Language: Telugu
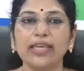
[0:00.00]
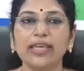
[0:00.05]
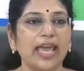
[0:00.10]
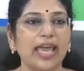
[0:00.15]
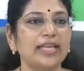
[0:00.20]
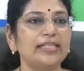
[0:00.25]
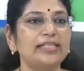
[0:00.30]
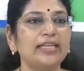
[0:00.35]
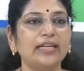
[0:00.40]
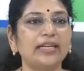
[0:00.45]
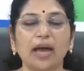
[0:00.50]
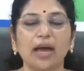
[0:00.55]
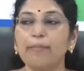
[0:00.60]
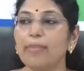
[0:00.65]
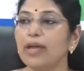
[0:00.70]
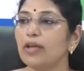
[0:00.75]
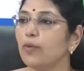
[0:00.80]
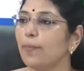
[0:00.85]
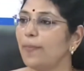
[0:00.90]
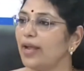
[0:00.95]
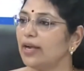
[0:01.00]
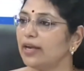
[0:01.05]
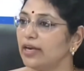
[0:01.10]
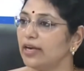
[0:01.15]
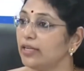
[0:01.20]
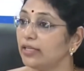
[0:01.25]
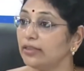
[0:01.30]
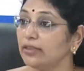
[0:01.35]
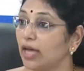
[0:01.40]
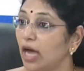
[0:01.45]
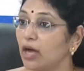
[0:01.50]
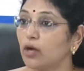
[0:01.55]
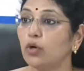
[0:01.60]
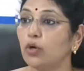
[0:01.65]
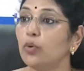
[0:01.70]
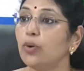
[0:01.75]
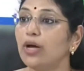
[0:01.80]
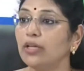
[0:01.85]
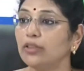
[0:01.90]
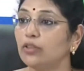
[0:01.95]
కేజీ డెబ్బై రూపాయల కంటే
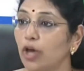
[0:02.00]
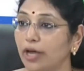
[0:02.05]
తక్కువ